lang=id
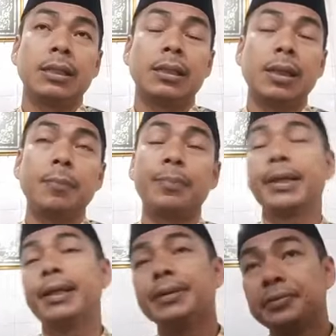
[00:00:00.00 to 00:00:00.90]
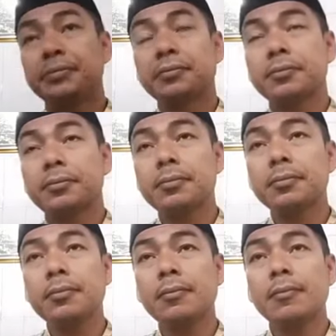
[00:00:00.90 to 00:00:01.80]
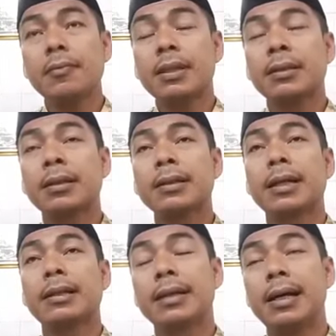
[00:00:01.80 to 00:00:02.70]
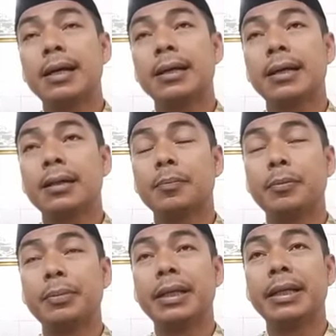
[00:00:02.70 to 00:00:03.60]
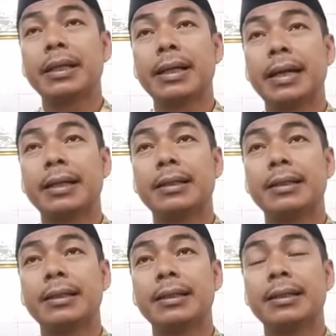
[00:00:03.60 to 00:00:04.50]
tetapi ternyata kepemilikan